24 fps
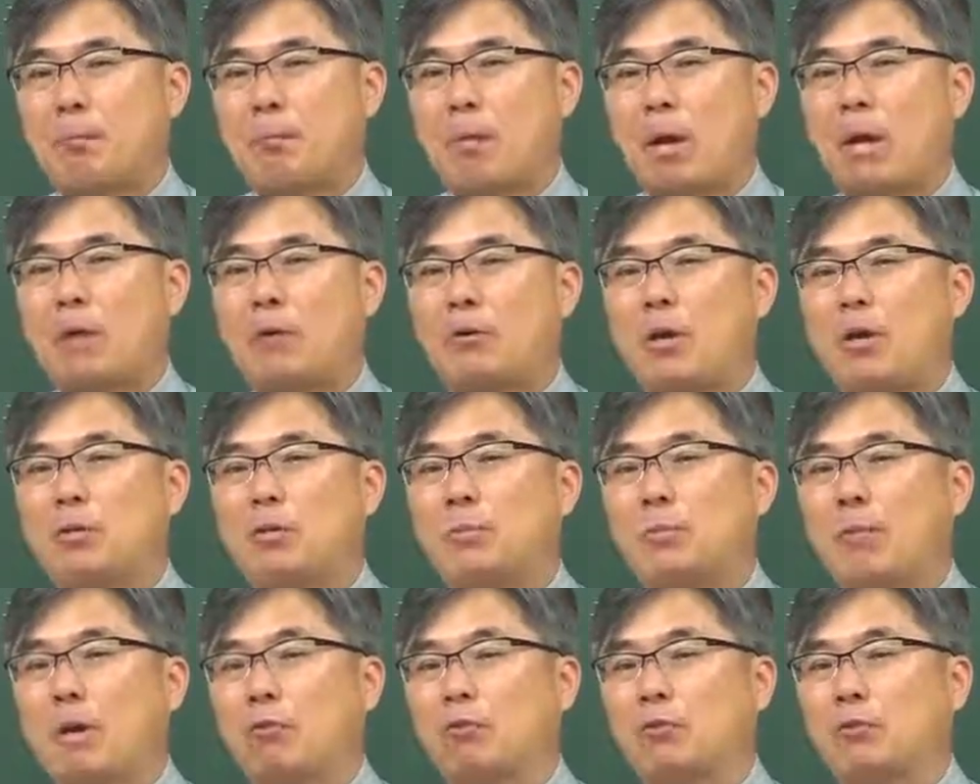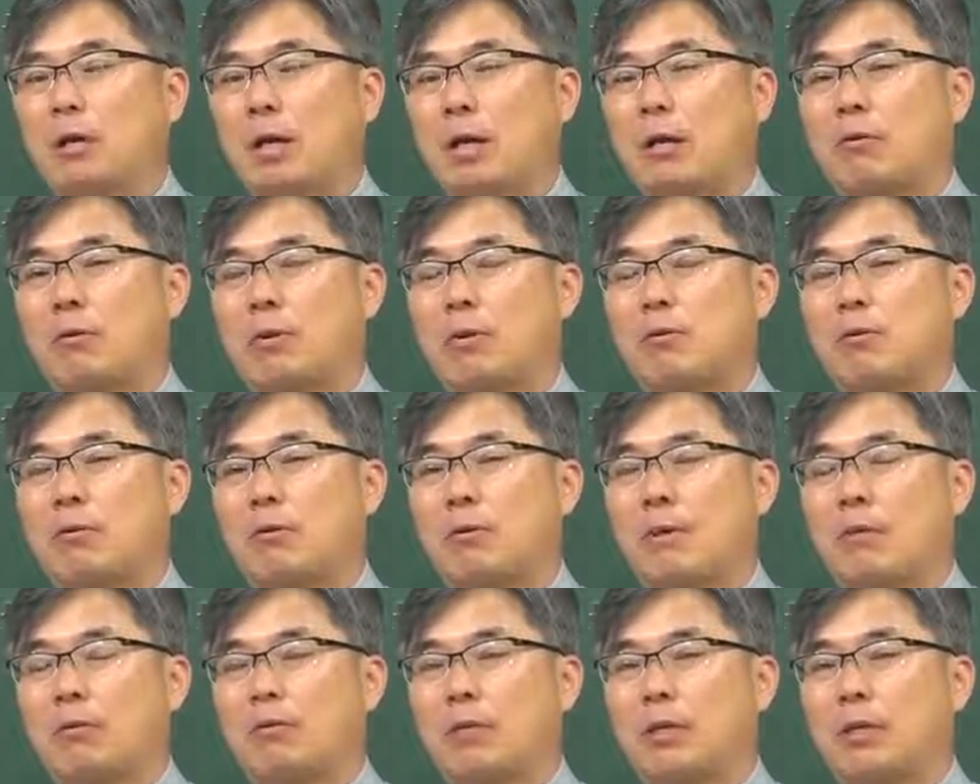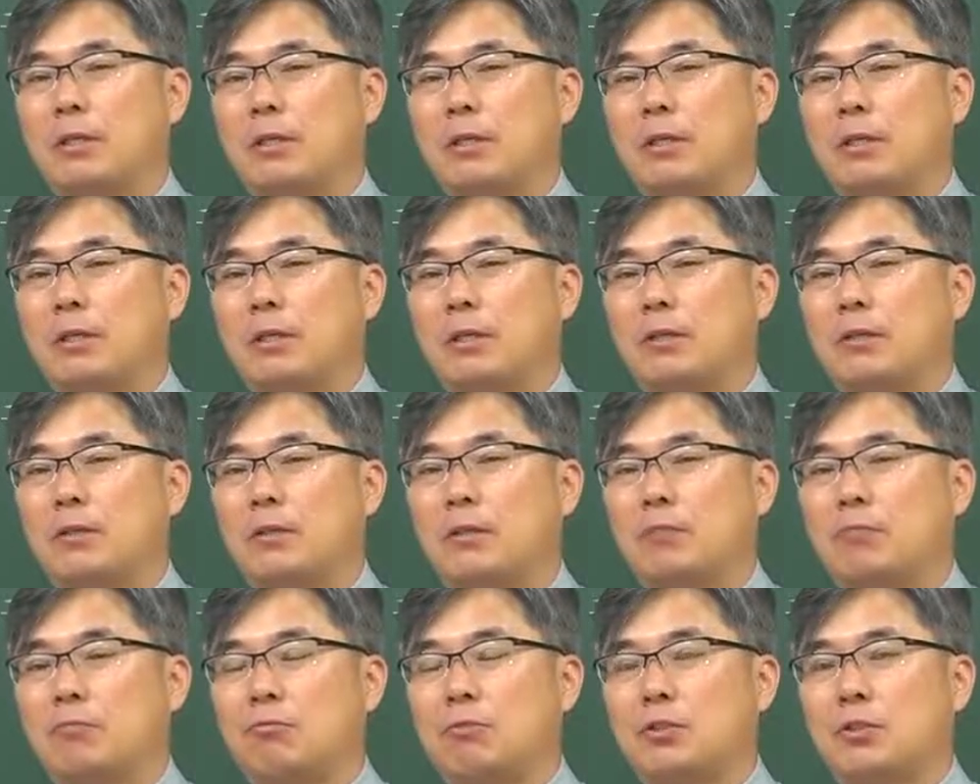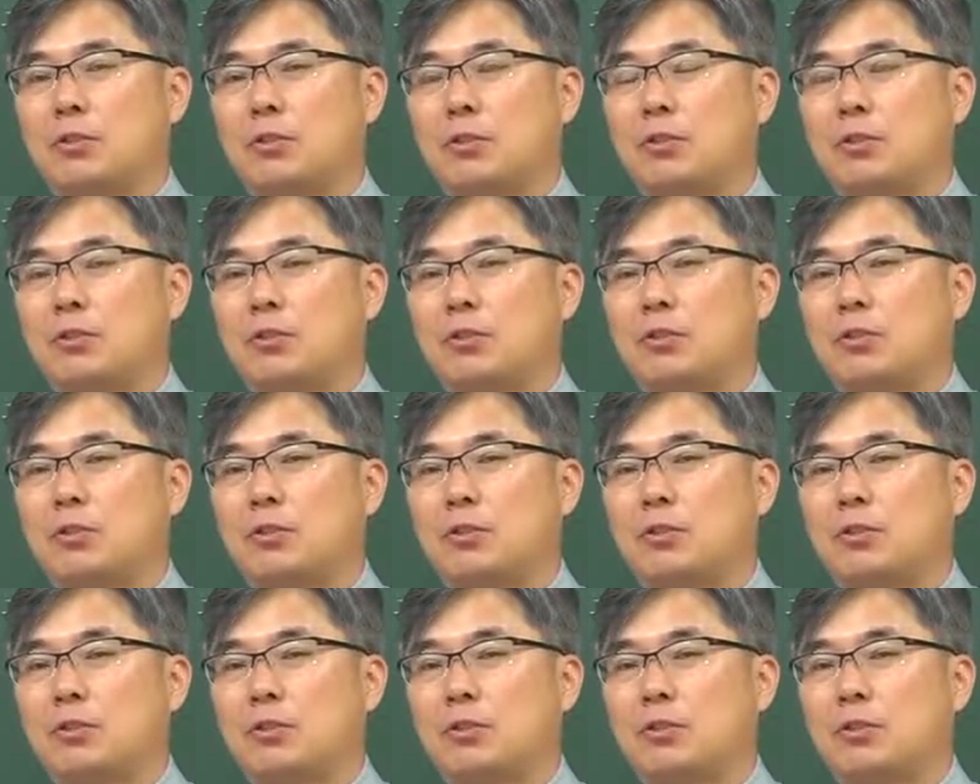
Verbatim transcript: 학교에서 배우죠. 학교에서 배우는데 이 우리